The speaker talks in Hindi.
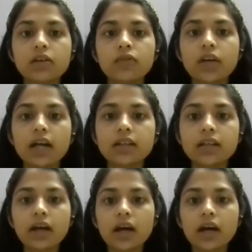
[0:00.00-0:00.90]
फिर
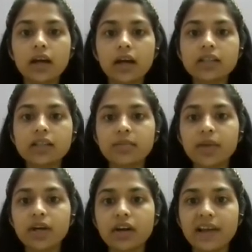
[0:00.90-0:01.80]
आता है अगर
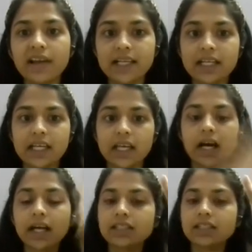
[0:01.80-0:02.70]
अनसिमेट्रिकल एल्कीन है
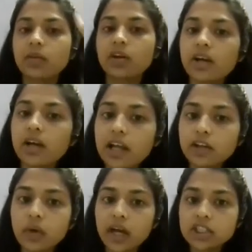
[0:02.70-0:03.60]
अनसिमेट्रिकल है
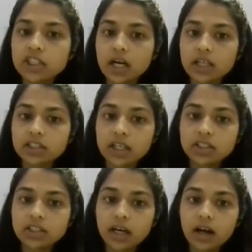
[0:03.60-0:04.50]
तो H यहाँ चला
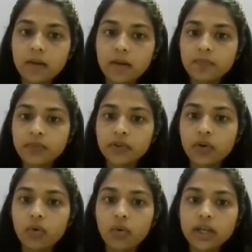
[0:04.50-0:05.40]
जाएगा
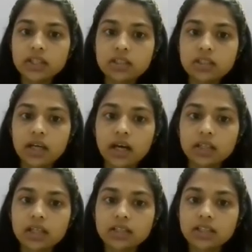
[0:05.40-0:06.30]
ओ एच यहाँ
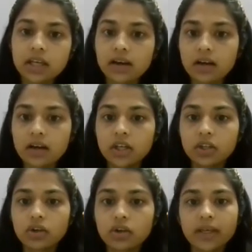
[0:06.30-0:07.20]
चला जाएगा
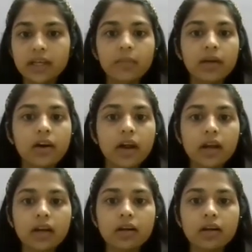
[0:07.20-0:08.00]
तो हमें क्या मिल रहा है